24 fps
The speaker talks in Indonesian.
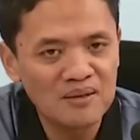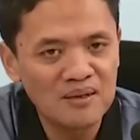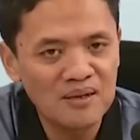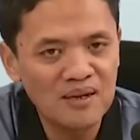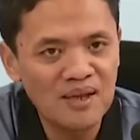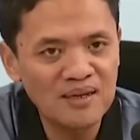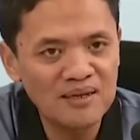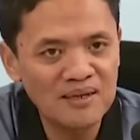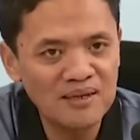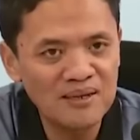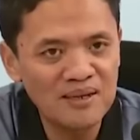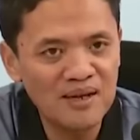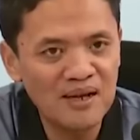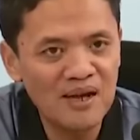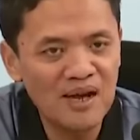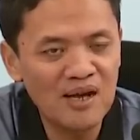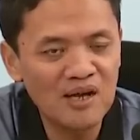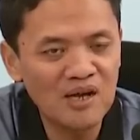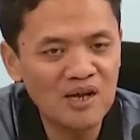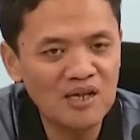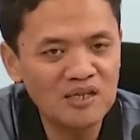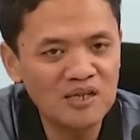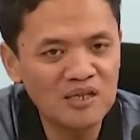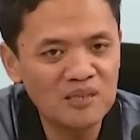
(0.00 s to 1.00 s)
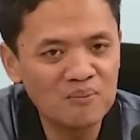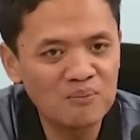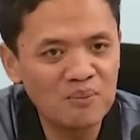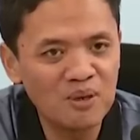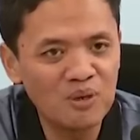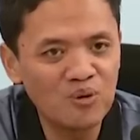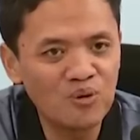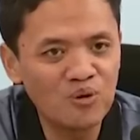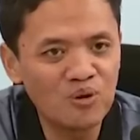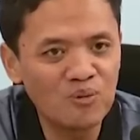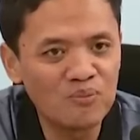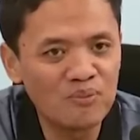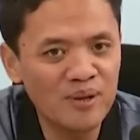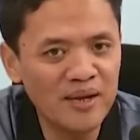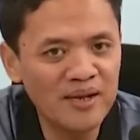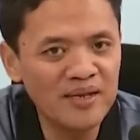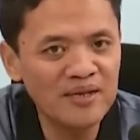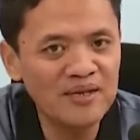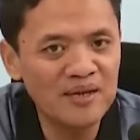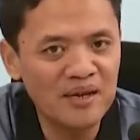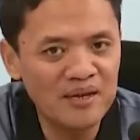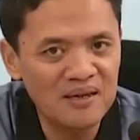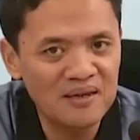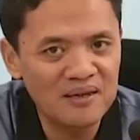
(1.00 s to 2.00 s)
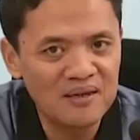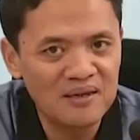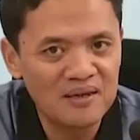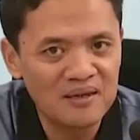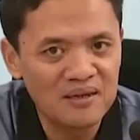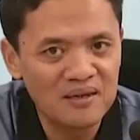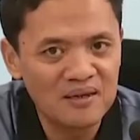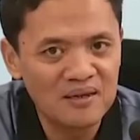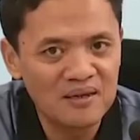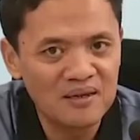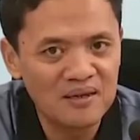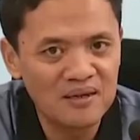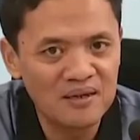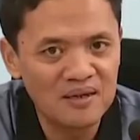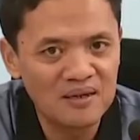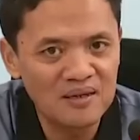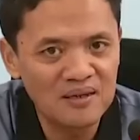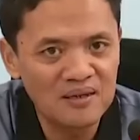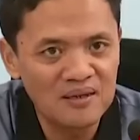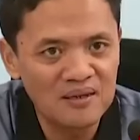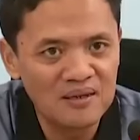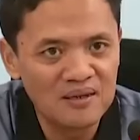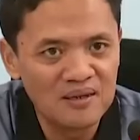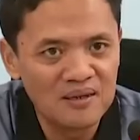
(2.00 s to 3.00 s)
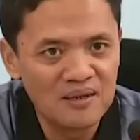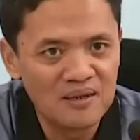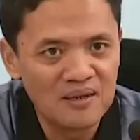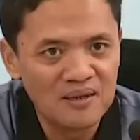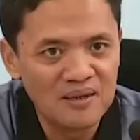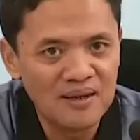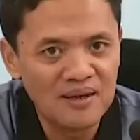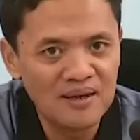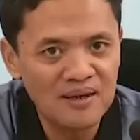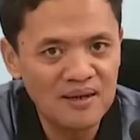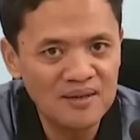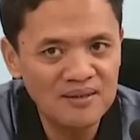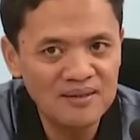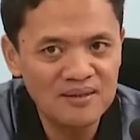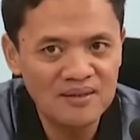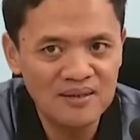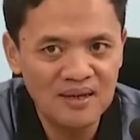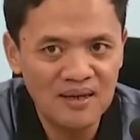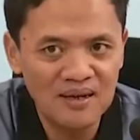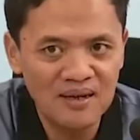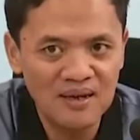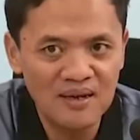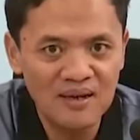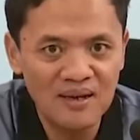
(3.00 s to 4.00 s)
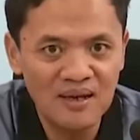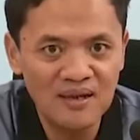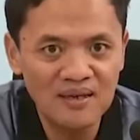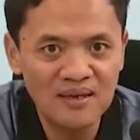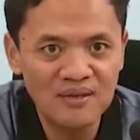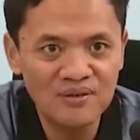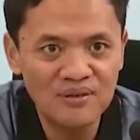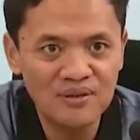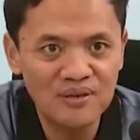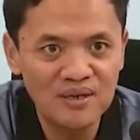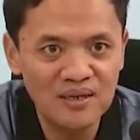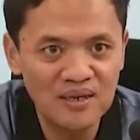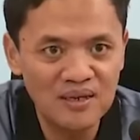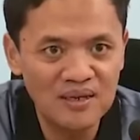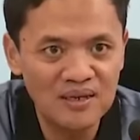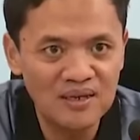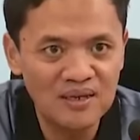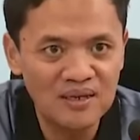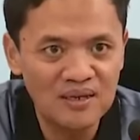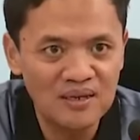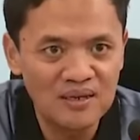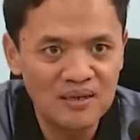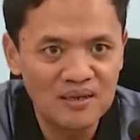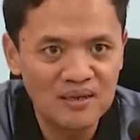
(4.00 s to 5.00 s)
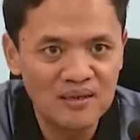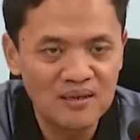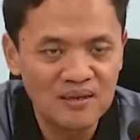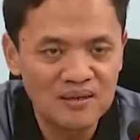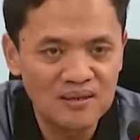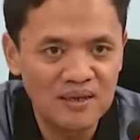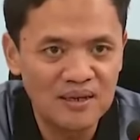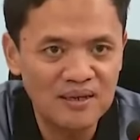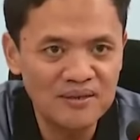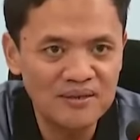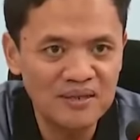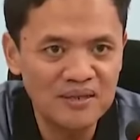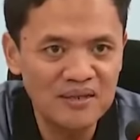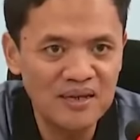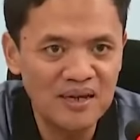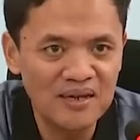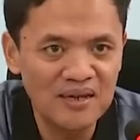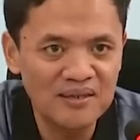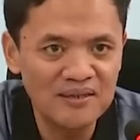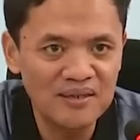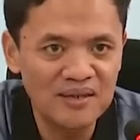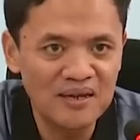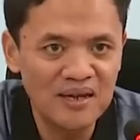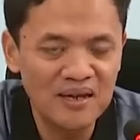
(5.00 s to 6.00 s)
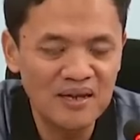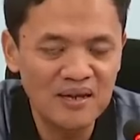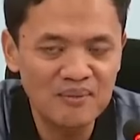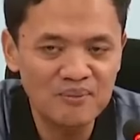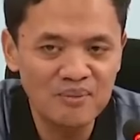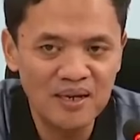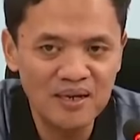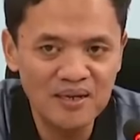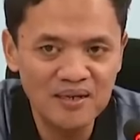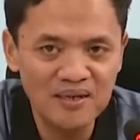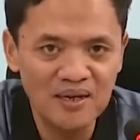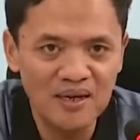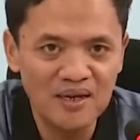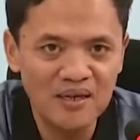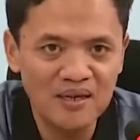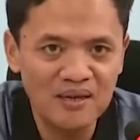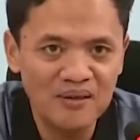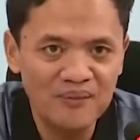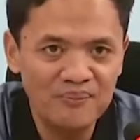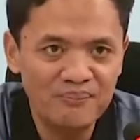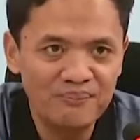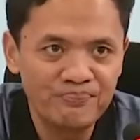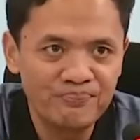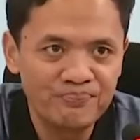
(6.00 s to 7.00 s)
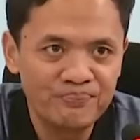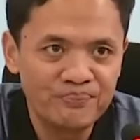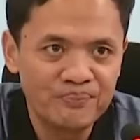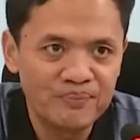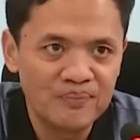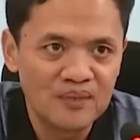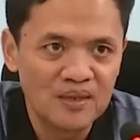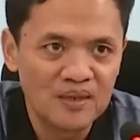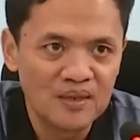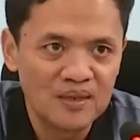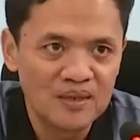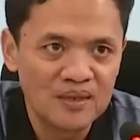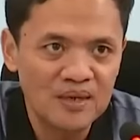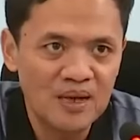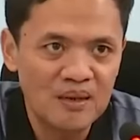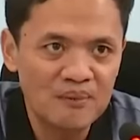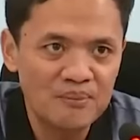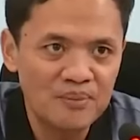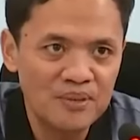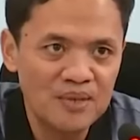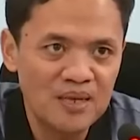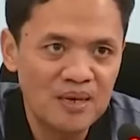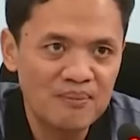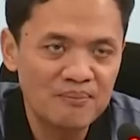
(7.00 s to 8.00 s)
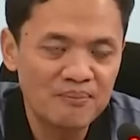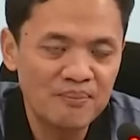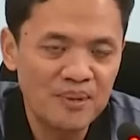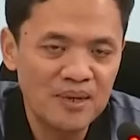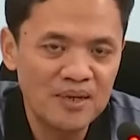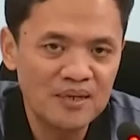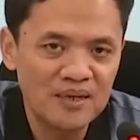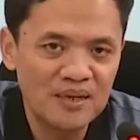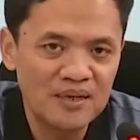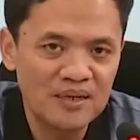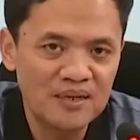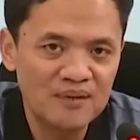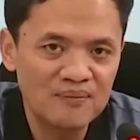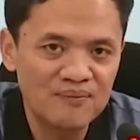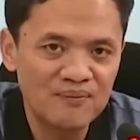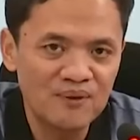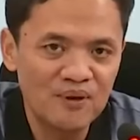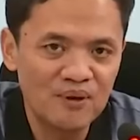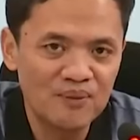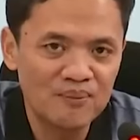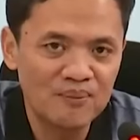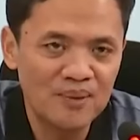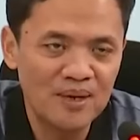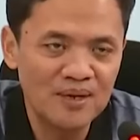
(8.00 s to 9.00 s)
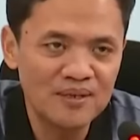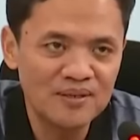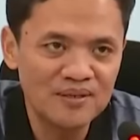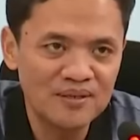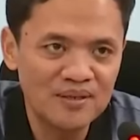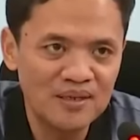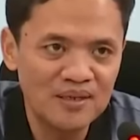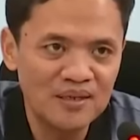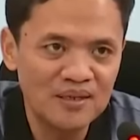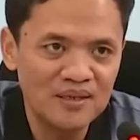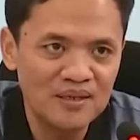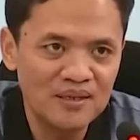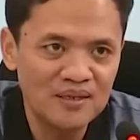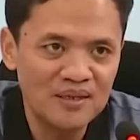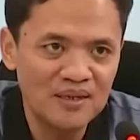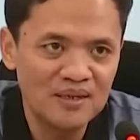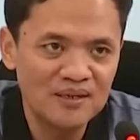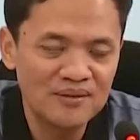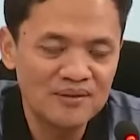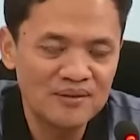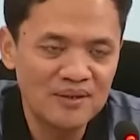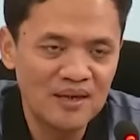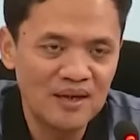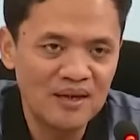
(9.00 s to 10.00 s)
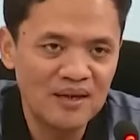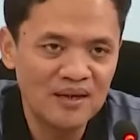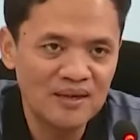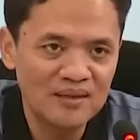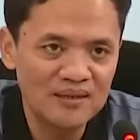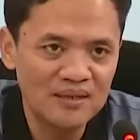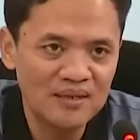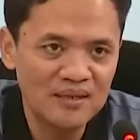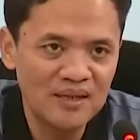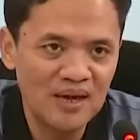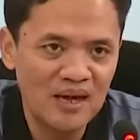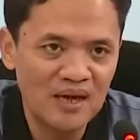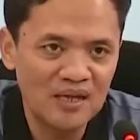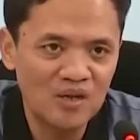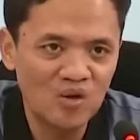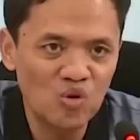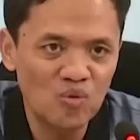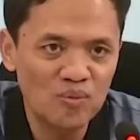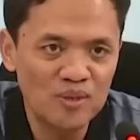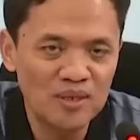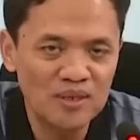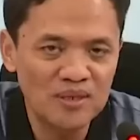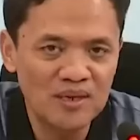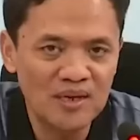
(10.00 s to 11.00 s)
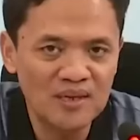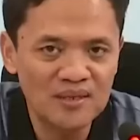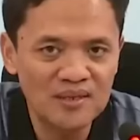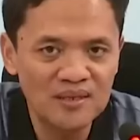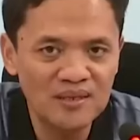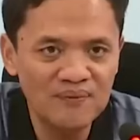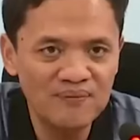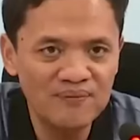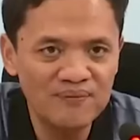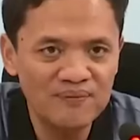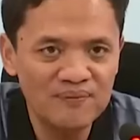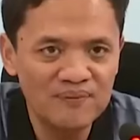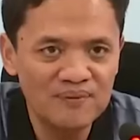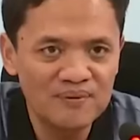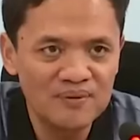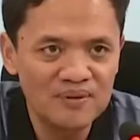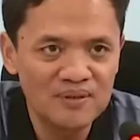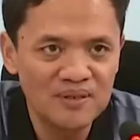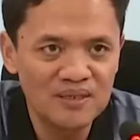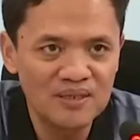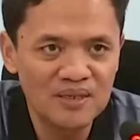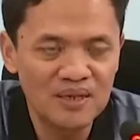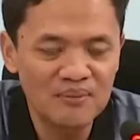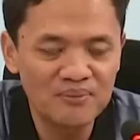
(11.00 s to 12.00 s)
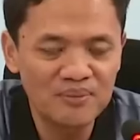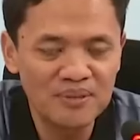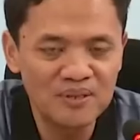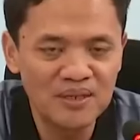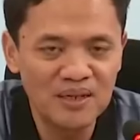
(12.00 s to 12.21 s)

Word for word: rakyat yang akan menghukum mereka ya dengan cara rakyat sendiri. Jadi tindakan-tindakan mereka yang menyampaikan informasi yang sangat tidak argumentatif tetapi